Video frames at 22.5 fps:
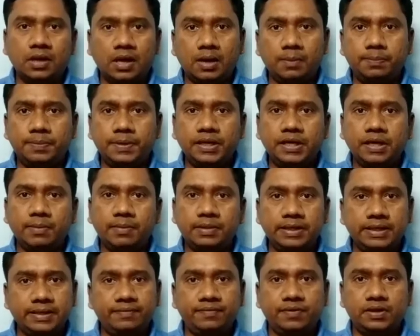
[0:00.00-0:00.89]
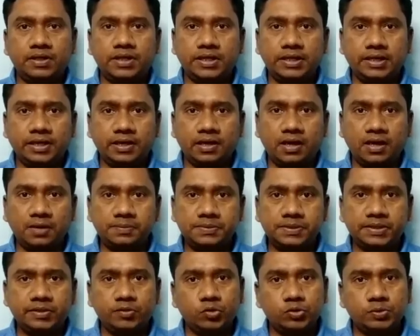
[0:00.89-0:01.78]
அப்படி நம்ம டிஃபால்ட்டாக இருக்கிற
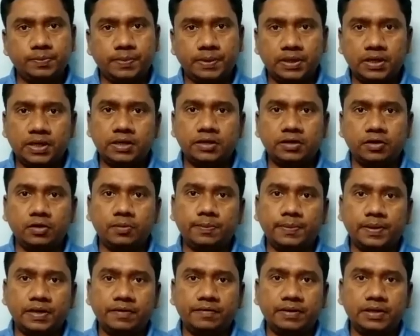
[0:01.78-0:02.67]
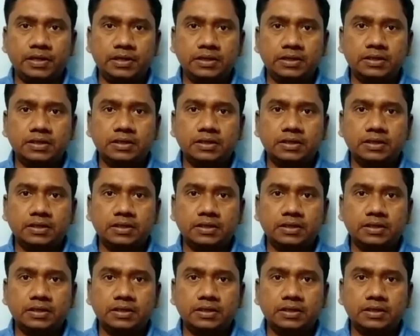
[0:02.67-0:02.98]
ஆப்ஷன் யூஸ் பண்ணாட்டாலும் பரவாயில்ல